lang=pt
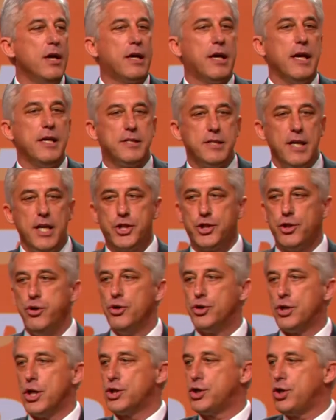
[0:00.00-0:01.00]
que existe
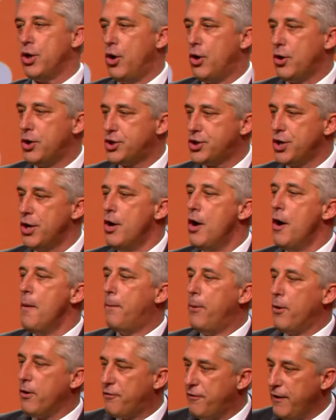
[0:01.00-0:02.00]
nos Açores
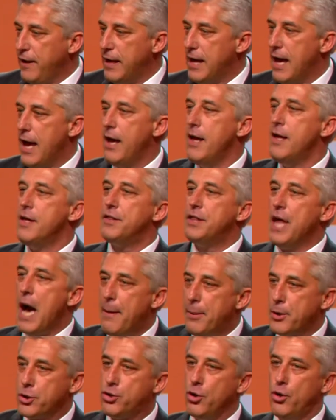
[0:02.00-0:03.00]
por via da
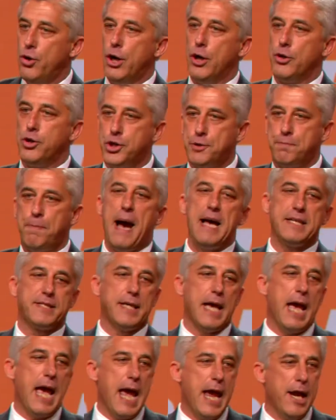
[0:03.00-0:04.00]
abertura do espaço
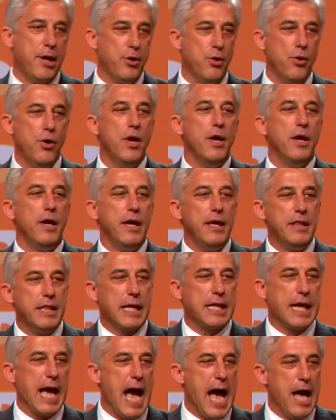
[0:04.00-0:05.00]
aéreo
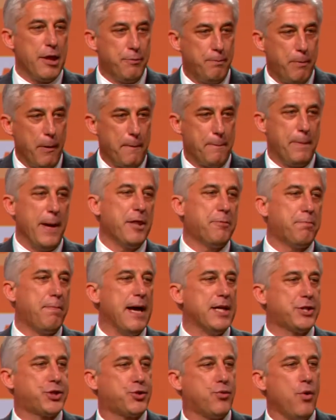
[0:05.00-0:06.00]
indicado por Pedro
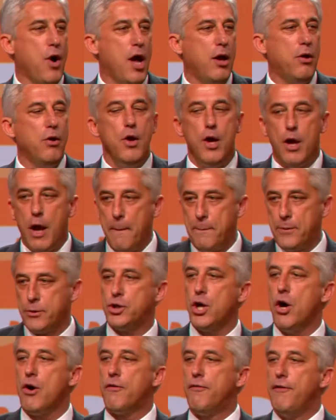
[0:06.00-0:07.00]
Passos Coelho e pelo
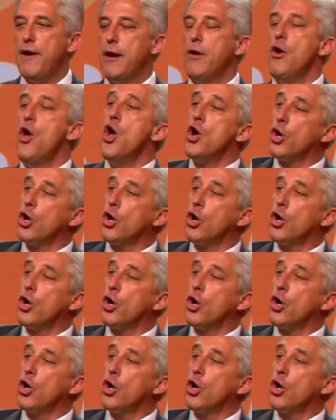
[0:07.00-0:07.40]
seu governo,